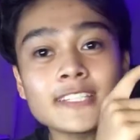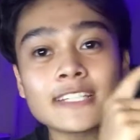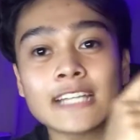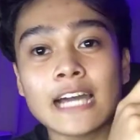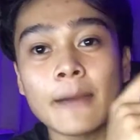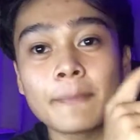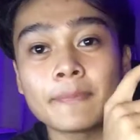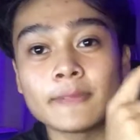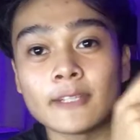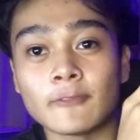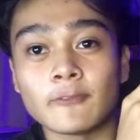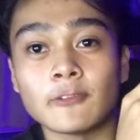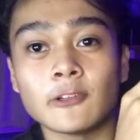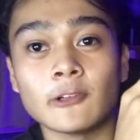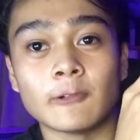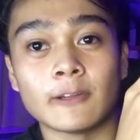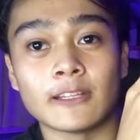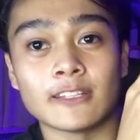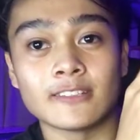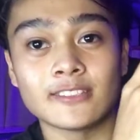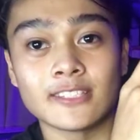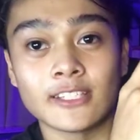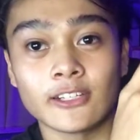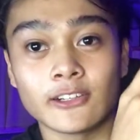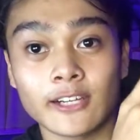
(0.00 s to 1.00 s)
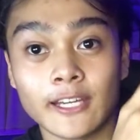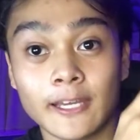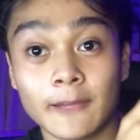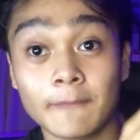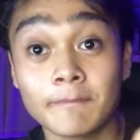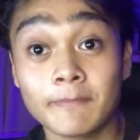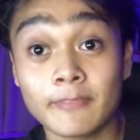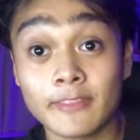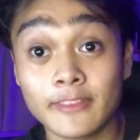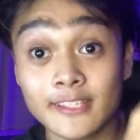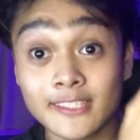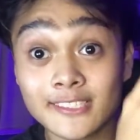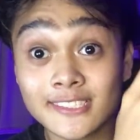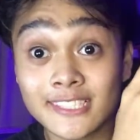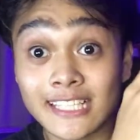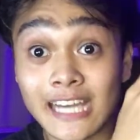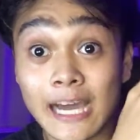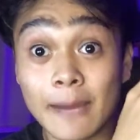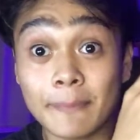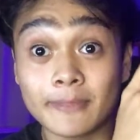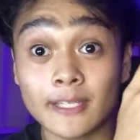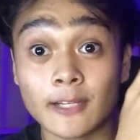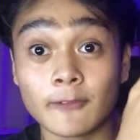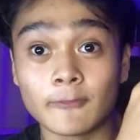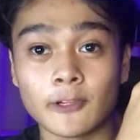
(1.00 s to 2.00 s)
a captain fluency, okay? There's a
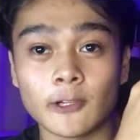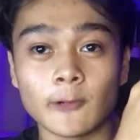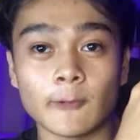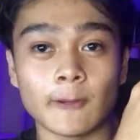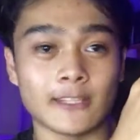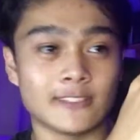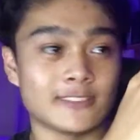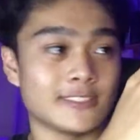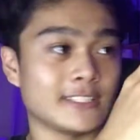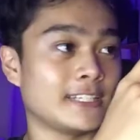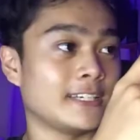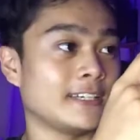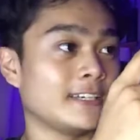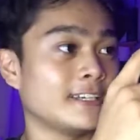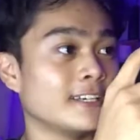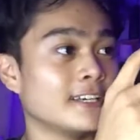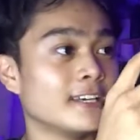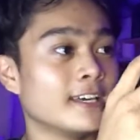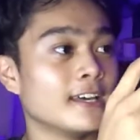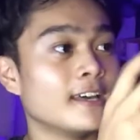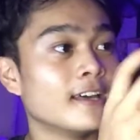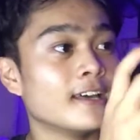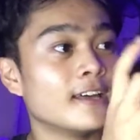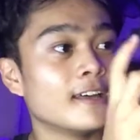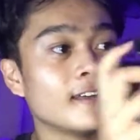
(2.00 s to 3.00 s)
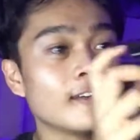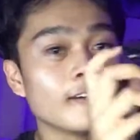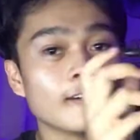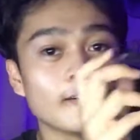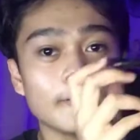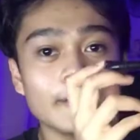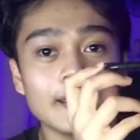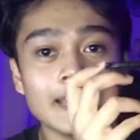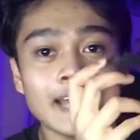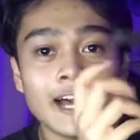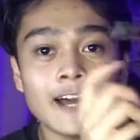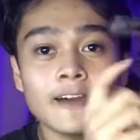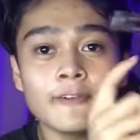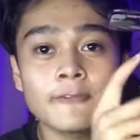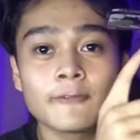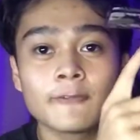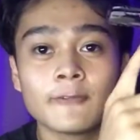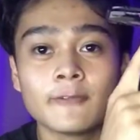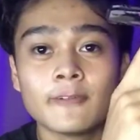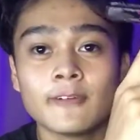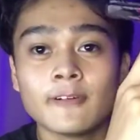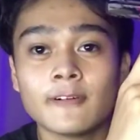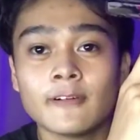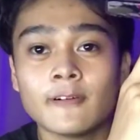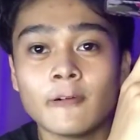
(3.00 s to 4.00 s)
captain fluency. We have
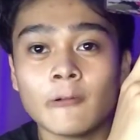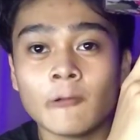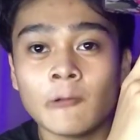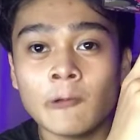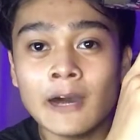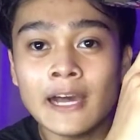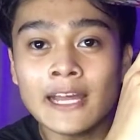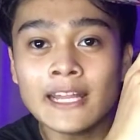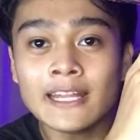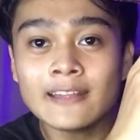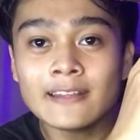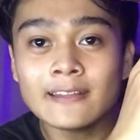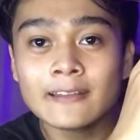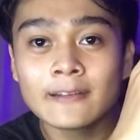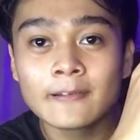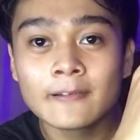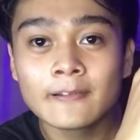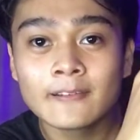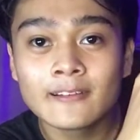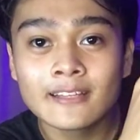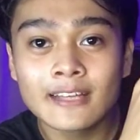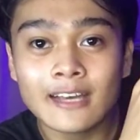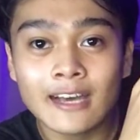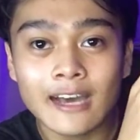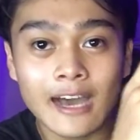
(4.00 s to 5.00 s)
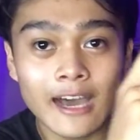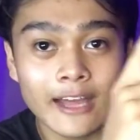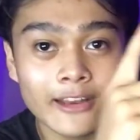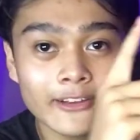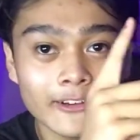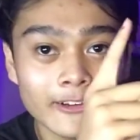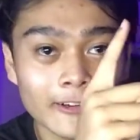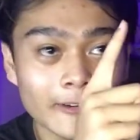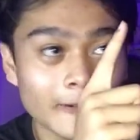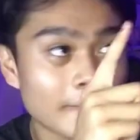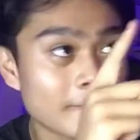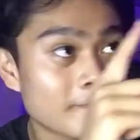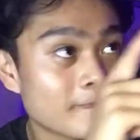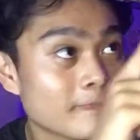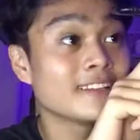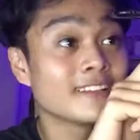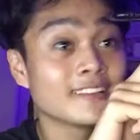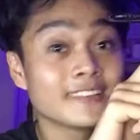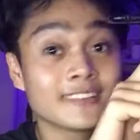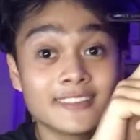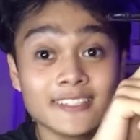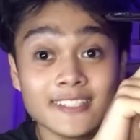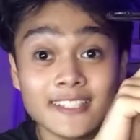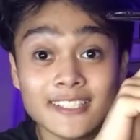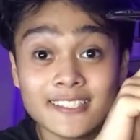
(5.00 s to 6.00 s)
one, ano,
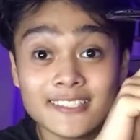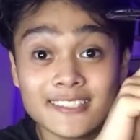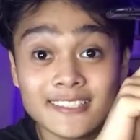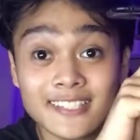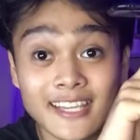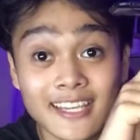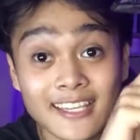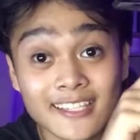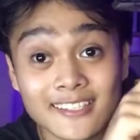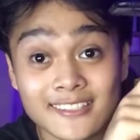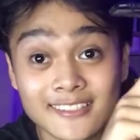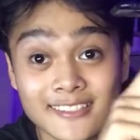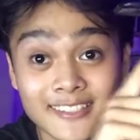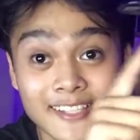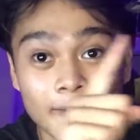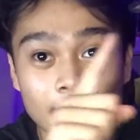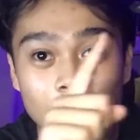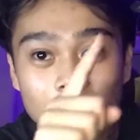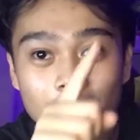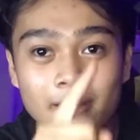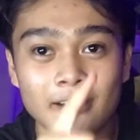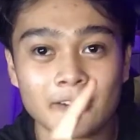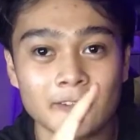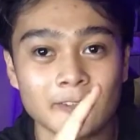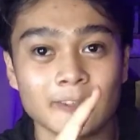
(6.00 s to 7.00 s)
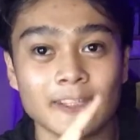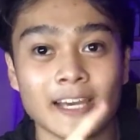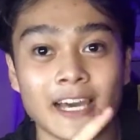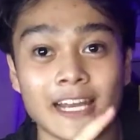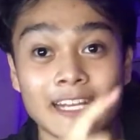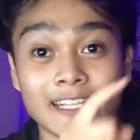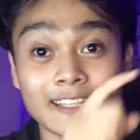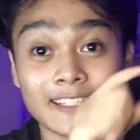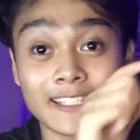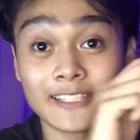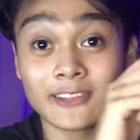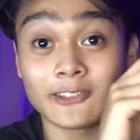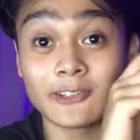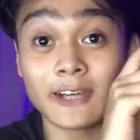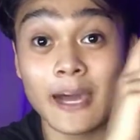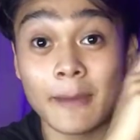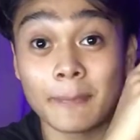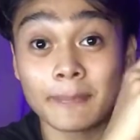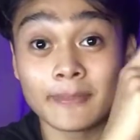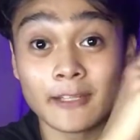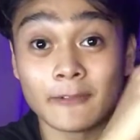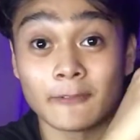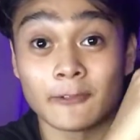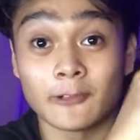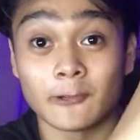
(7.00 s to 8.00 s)
there's a sub-personality to
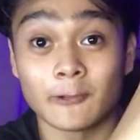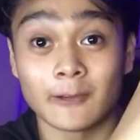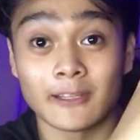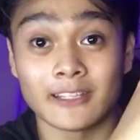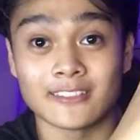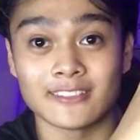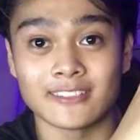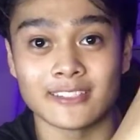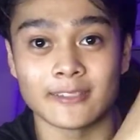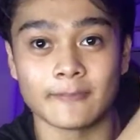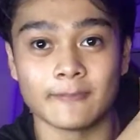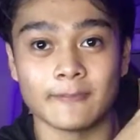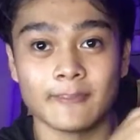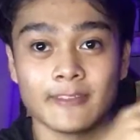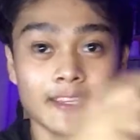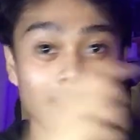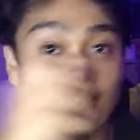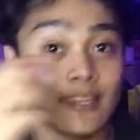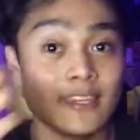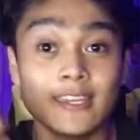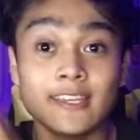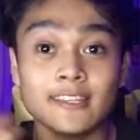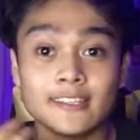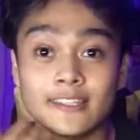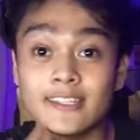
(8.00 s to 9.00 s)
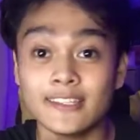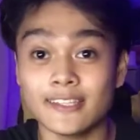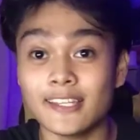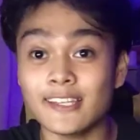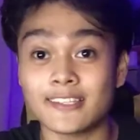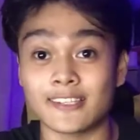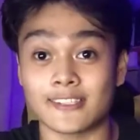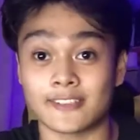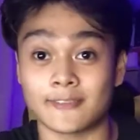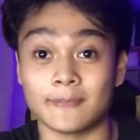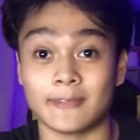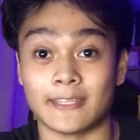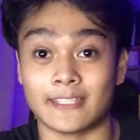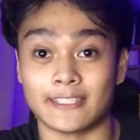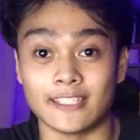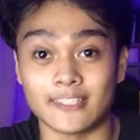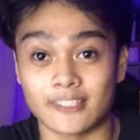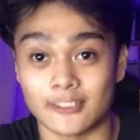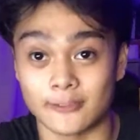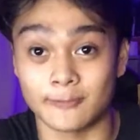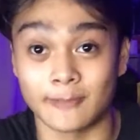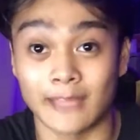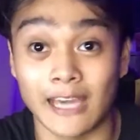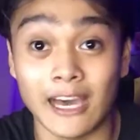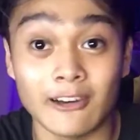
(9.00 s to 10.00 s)
Captain Fluency. He, this is me, this
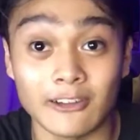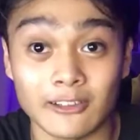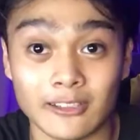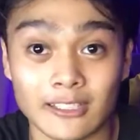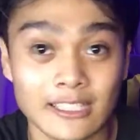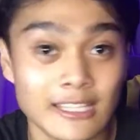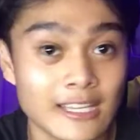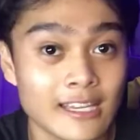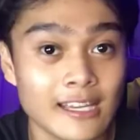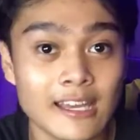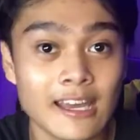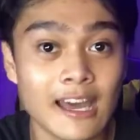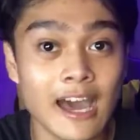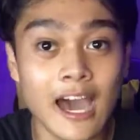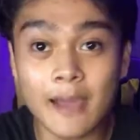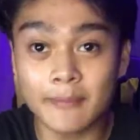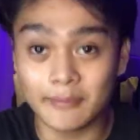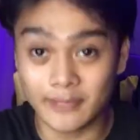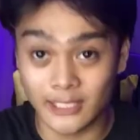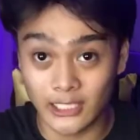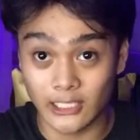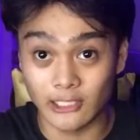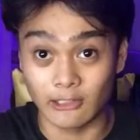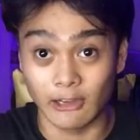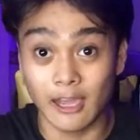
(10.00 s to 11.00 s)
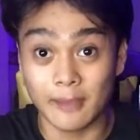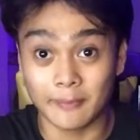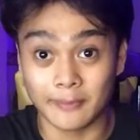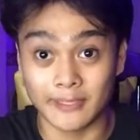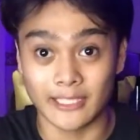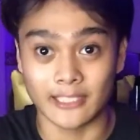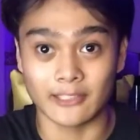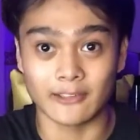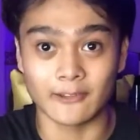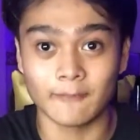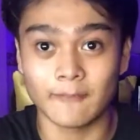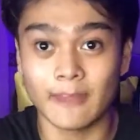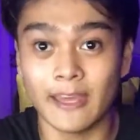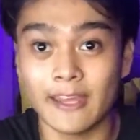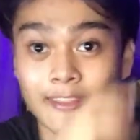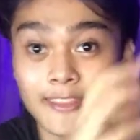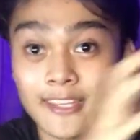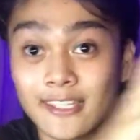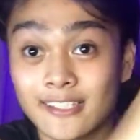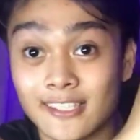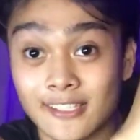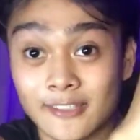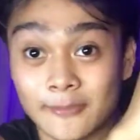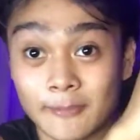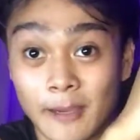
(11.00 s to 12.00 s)
is me. Ako, I'm Neo, I'm Neo. And
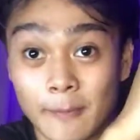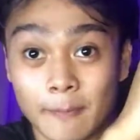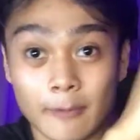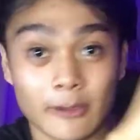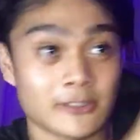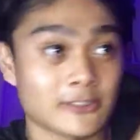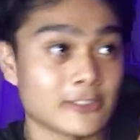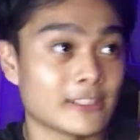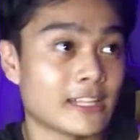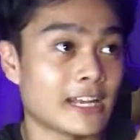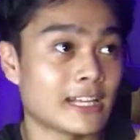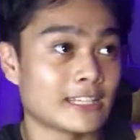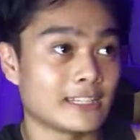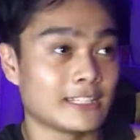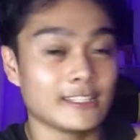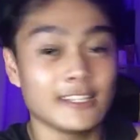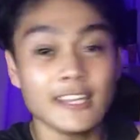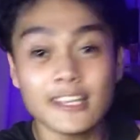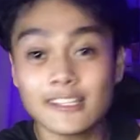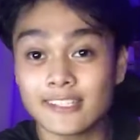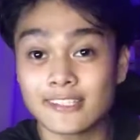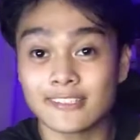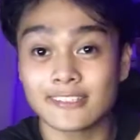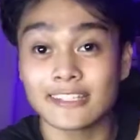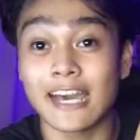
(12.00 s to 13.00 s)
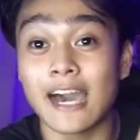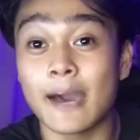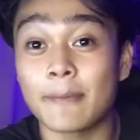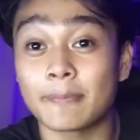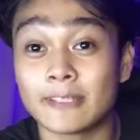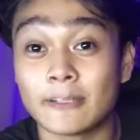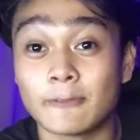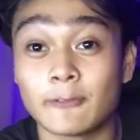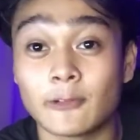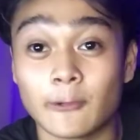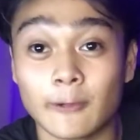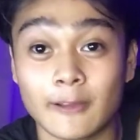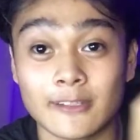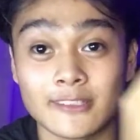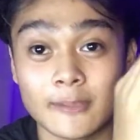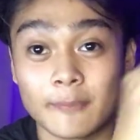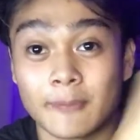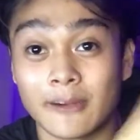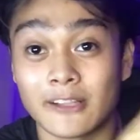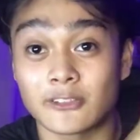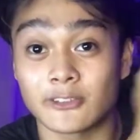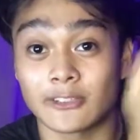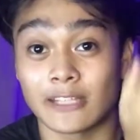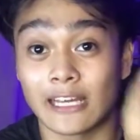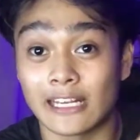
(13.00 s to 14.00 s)
this is my personality. This is the Captain Fluency
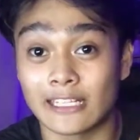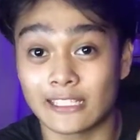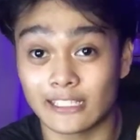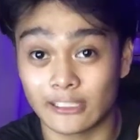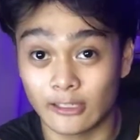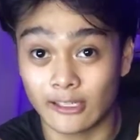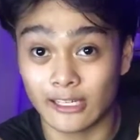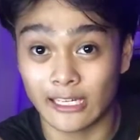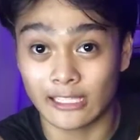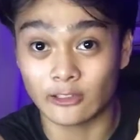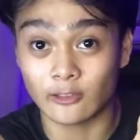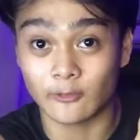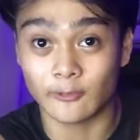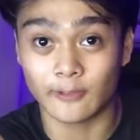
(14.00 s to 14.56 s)
personality of Right to